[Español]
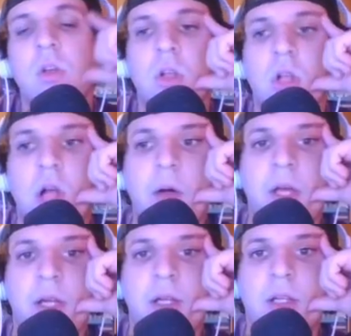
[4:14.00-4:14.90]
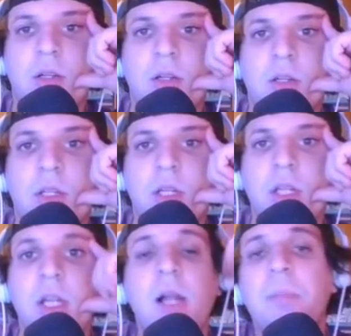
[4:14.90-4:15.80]
A ver, ir
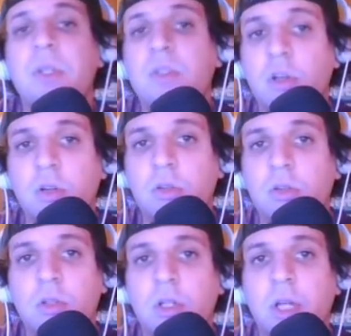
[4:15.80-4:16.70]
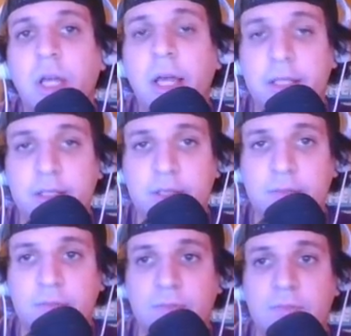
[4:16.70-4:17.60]
a la prisión es
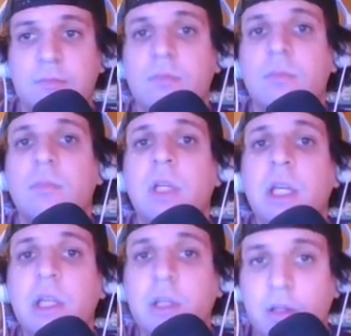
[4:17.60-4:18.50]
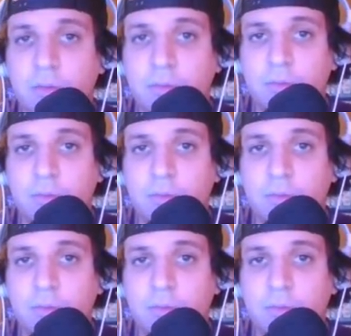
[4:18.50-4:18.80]
ir